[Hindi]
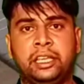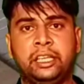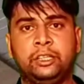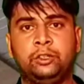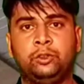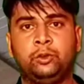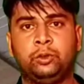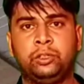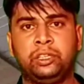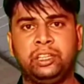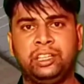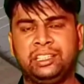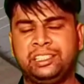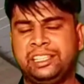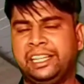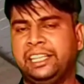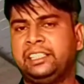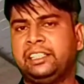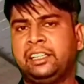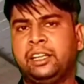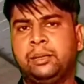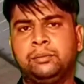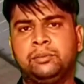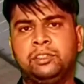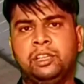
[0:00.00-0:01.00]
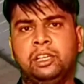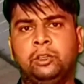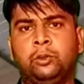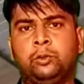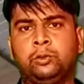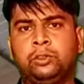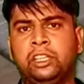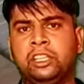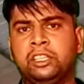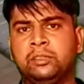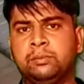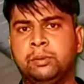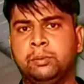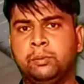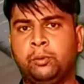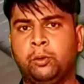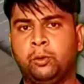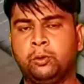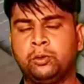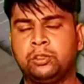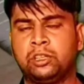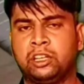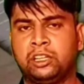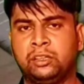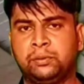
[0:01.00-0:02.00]
हैं कि जो ये रेट कम ज़्यादा होता है इसमें
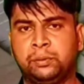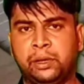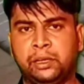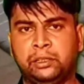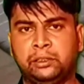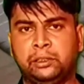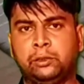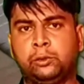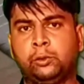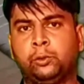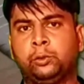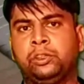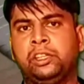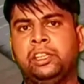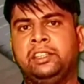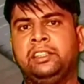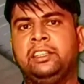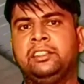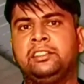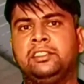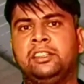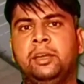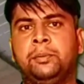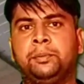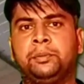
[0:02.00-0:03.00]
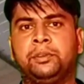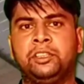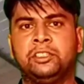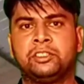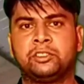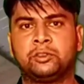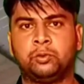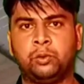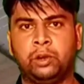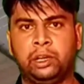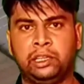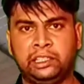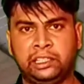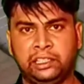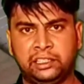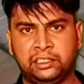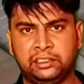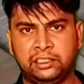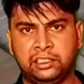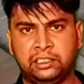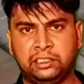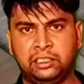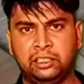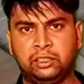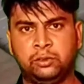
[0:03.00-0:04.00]
बहुत सारे फैक्टर होते हैं जैसे आप किस क्वालिटी की
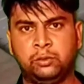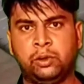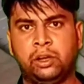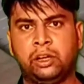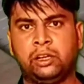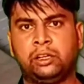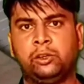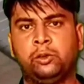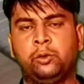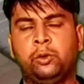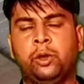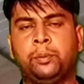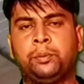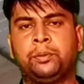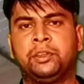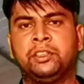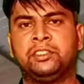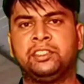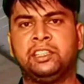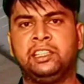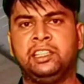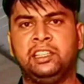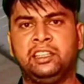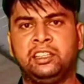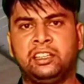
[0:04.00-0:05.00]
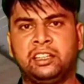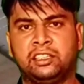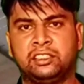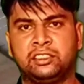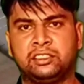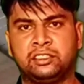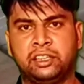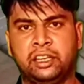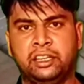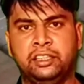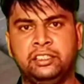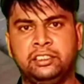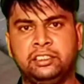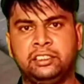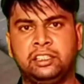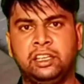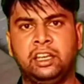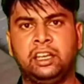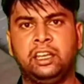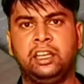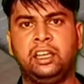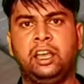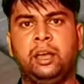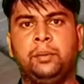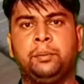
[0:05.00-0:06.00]
सीट लगवा रहे हो आपकी सीलिंग का साइज़
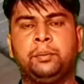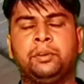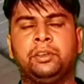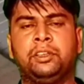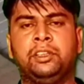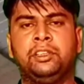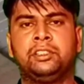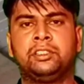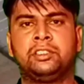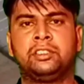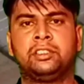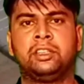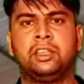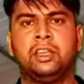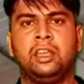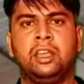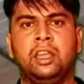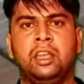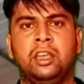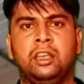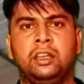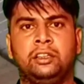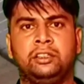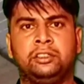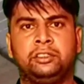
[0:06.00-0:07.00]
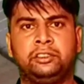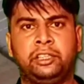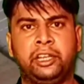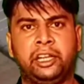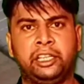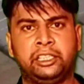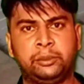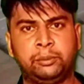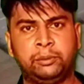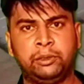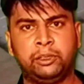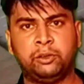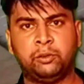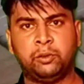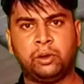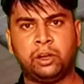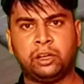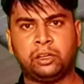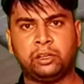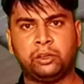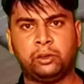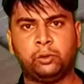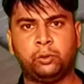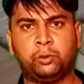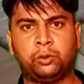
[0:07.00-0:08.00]
क्या है आप किस स्टेट में
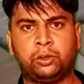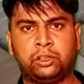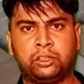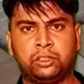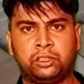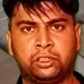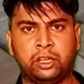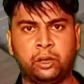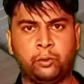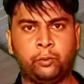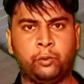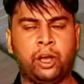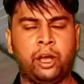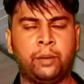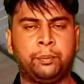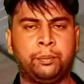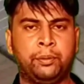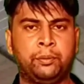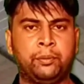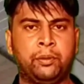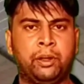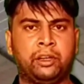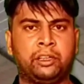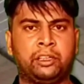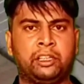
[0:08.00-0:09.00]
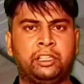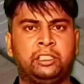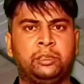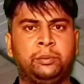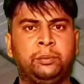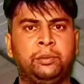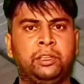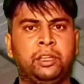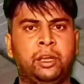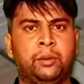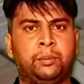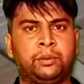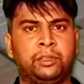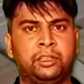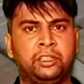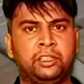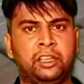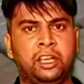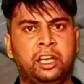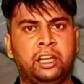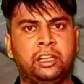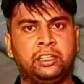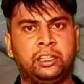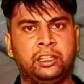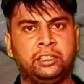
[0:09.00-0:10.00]
लगवा रहे हो क्या वहाँ पर मार्केट में आपकी
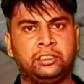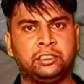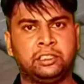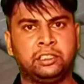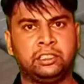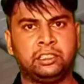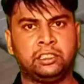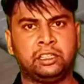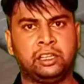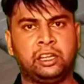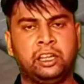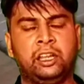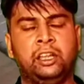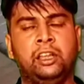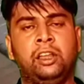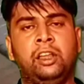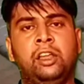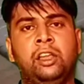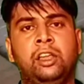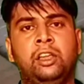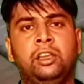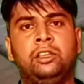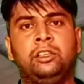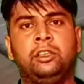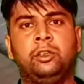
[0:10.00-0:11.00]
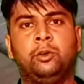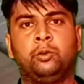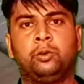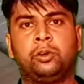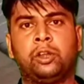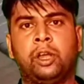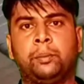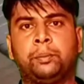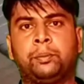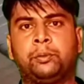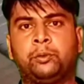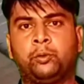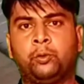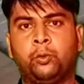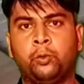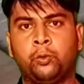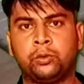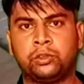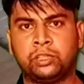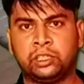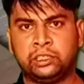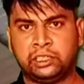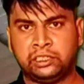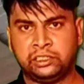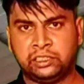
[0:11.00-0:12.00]
क्या रेट चल रहा है ये और आप
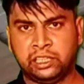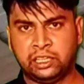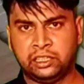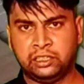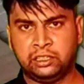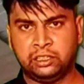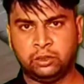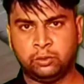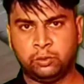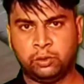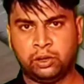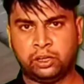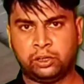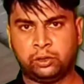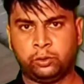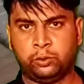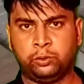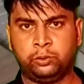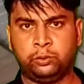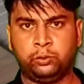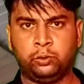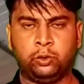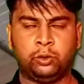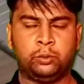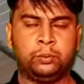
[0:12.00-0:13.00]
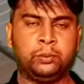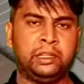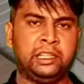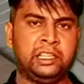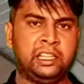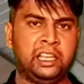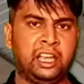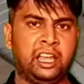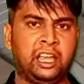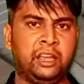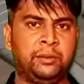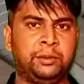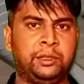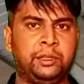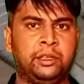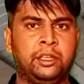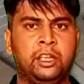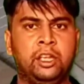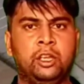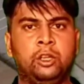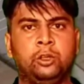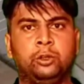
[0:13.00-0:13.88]
कौन सा डिज़ाइन लगवा रहे हो नॉर्मल या हैवी